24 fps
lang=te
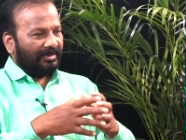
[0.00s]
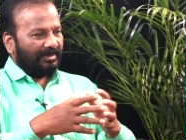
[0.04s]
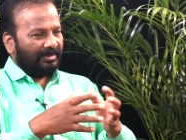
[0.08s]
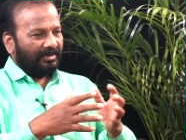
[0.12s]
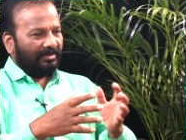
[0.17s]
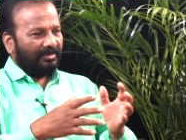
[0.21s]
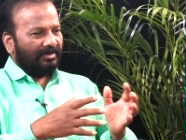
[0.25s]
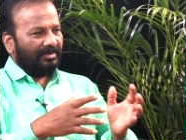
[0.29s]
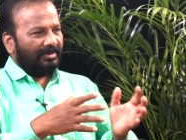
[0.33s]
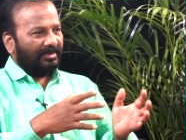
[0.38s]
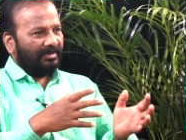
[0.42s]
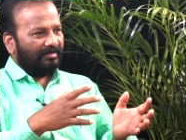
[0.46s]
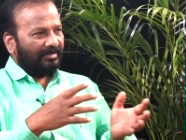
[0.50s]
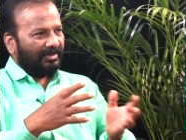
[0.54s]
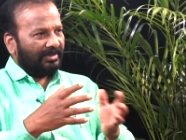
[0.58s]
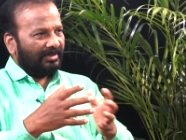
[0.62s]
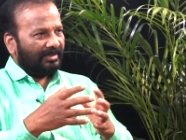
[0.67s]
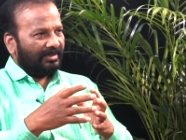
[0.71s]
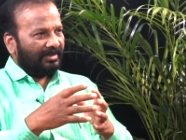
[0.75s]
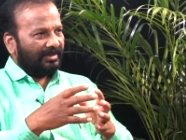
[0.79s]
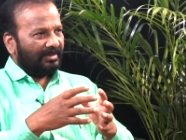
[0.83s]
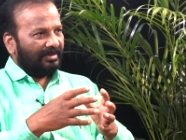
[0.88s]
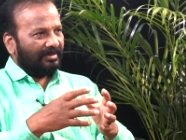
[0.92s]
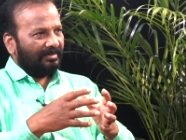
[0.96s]
ఎందుకు ఈ
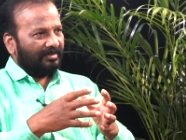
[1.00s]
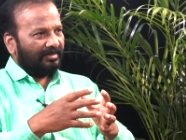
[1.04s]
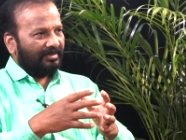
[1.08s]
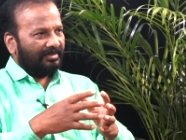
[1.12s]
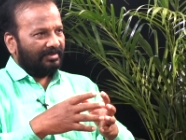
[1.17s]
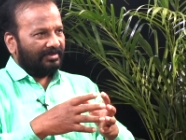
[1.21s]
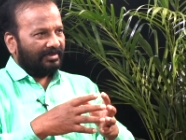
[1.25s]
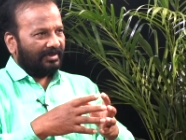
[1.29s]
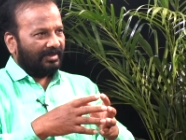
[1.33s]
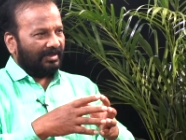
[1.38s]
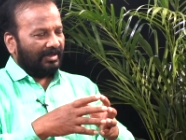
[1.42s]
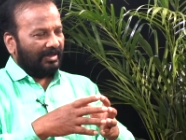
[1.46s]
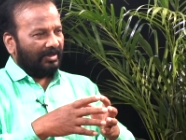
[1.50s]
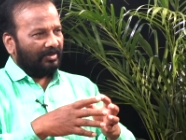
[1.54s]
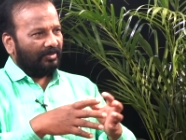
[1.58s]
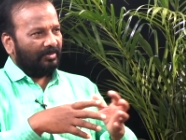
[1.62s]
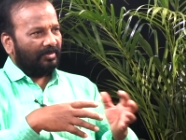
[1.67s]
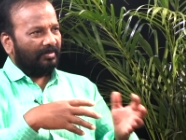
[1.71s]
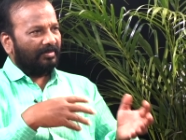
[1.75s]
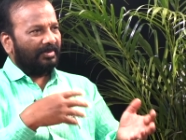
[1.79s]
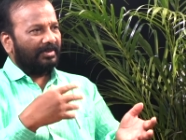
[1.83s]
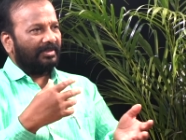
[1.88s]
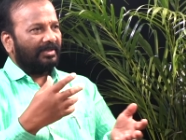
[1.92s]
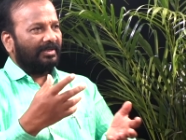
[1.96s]
మధ్యకాలంలో చాలా
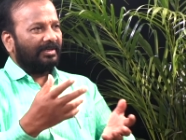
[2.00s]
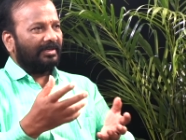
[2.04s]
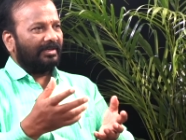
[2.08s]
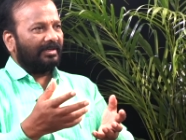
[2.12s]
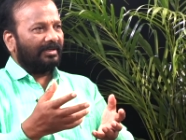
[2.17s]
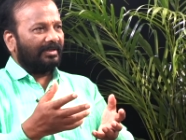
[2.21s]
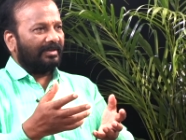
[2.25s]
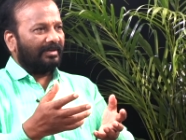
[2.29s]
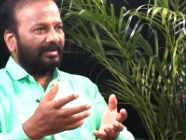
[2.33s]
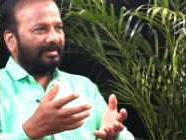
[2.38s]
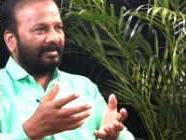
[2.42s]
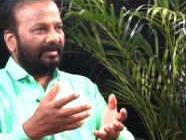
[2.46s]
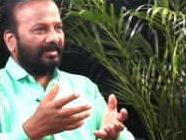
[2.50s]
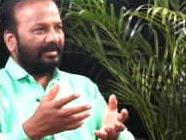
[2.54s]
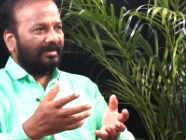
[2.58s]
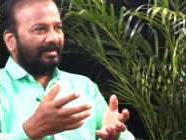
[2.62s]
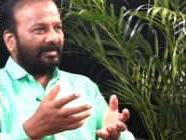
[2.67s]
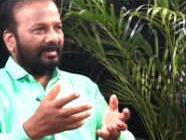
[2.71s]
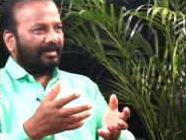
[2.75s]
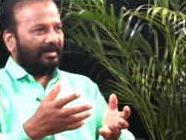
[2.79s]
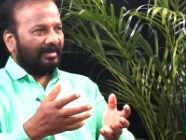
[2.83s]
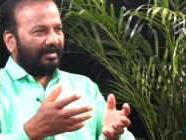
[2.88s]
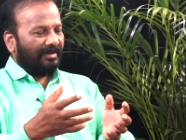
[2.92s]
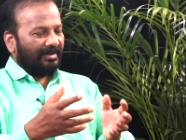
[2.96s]
ఎక్కువ మంది
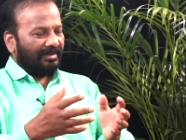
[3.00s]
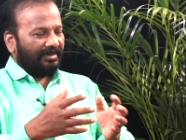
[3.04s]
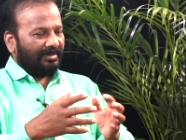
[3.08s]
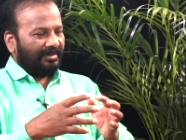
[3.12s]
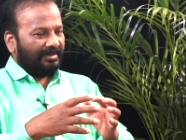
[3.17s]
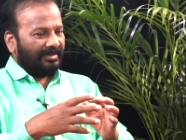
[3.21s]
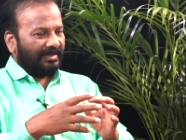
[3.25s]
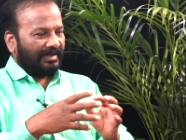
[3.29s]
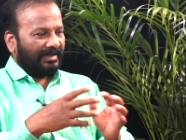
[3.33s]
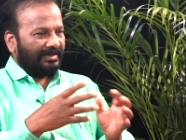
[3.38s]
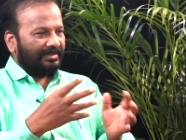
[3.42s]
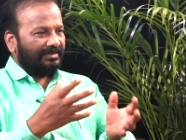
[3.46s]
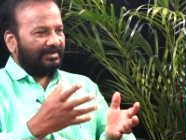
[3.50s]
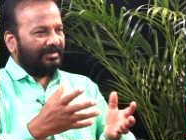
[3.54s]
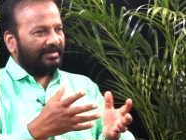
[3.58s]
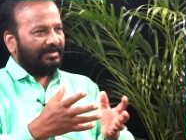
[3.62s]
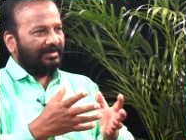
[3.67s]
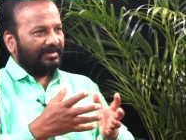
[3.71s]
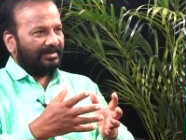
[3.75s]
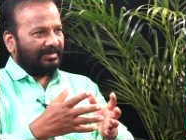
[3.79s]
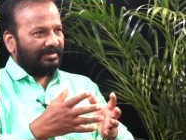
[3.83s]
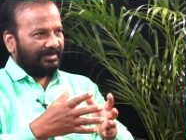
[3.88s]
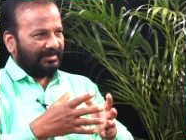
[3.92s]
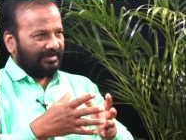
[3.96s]
అంటే ఈ
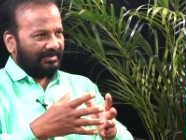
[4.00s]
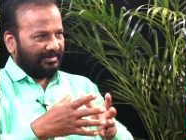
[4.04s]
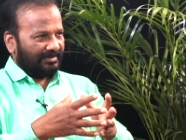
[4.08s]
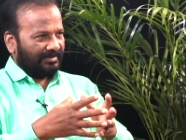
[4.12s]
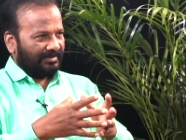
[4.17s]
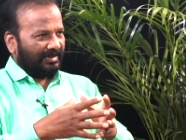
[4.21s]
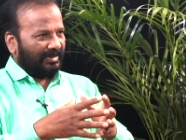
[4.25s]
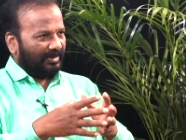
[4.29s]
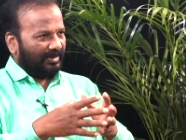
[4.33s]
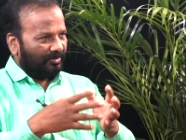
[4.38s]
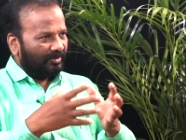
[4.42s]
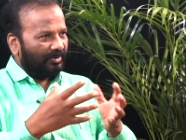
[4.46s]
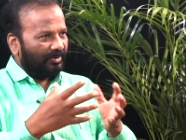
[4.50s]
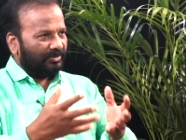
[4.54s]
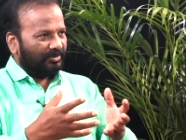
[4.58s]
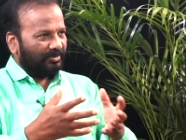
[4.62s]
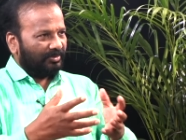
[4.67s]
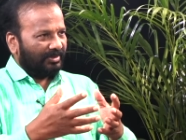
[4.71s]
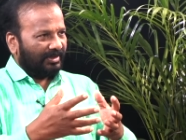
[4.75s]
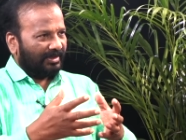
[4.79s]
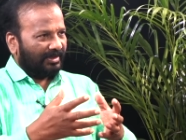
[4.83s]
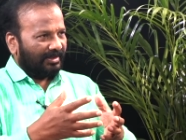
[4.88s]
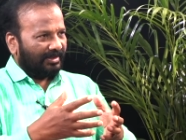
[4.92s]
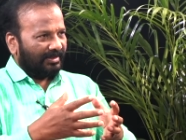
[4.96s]
ట్రాన్స్జెండర్స్ ఎక్కువ
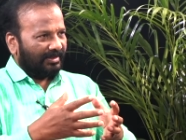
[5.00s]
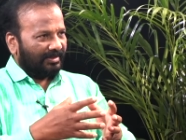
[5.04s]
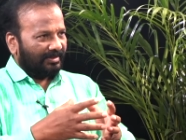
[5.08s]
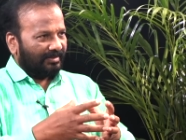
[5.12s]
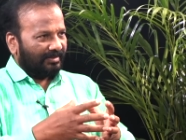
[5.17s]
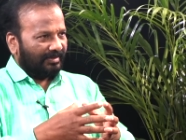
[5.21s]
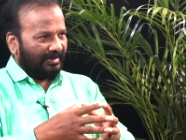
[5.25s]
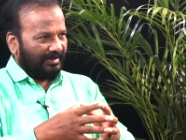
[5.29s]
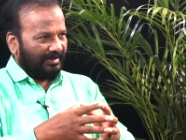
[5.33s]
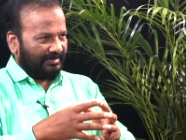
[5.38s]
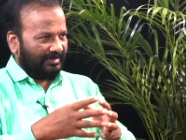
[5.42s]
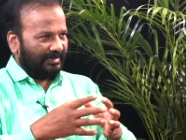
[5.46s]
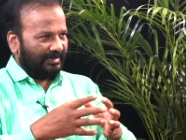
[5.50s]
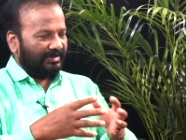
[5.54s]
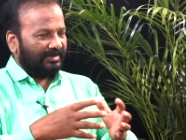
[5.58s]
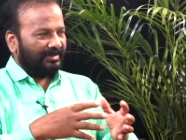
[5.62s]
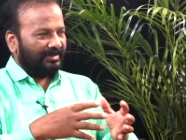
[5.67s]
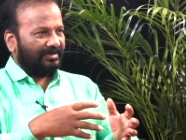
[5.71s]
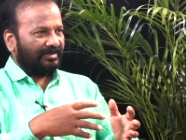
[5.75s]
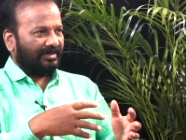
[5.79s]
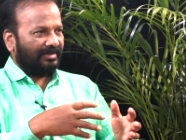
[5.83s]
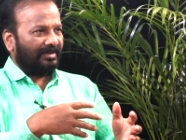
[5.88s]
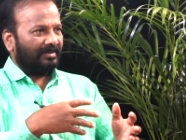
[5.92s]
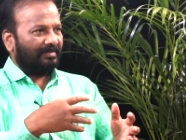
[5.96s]
అవుతున్నారా వాళ్ళ సంఖ్య
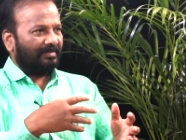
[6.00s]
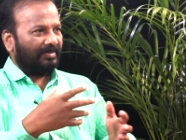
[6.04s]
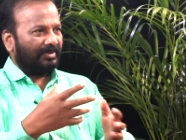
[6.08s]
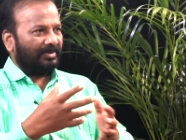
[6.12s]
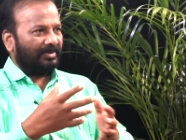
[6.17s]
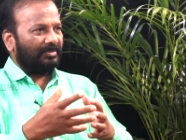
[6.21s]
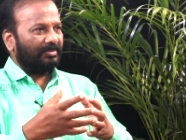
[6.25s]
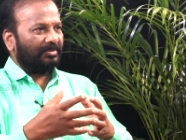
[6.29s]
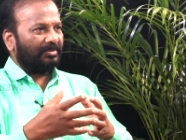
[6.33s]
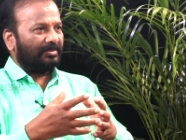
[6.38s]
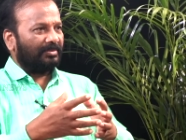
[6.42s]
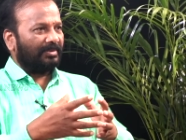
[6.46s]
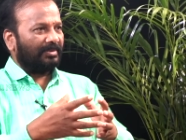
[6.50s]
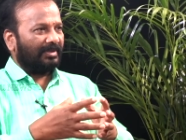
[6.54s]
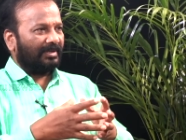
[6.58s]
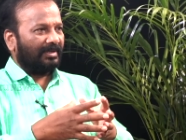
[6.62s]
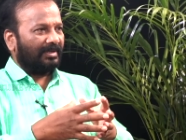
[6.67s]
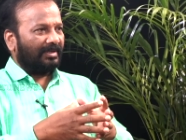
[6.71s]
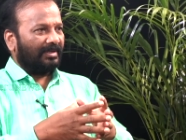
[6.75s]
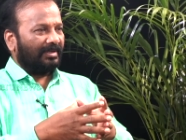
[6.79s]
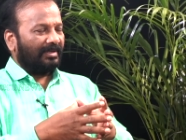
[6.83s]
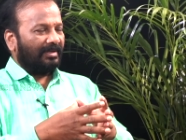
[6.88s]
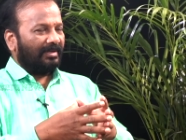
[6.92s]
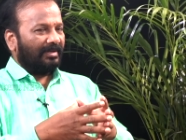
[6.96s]
చాలా పెరుగుతుందా
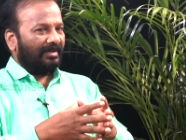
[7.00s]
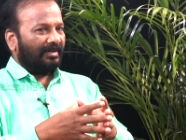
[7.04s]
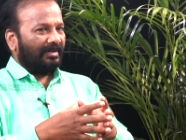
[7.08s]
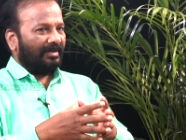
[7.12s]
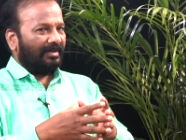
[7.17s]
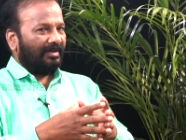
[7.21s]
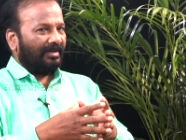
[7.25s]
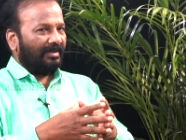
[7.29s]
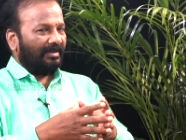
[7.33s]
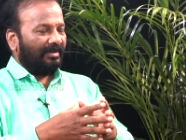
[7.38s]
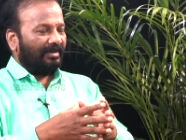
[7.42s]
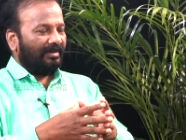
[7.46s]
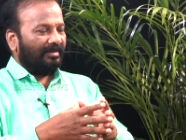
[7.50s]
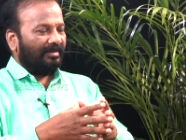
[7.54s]
అంటే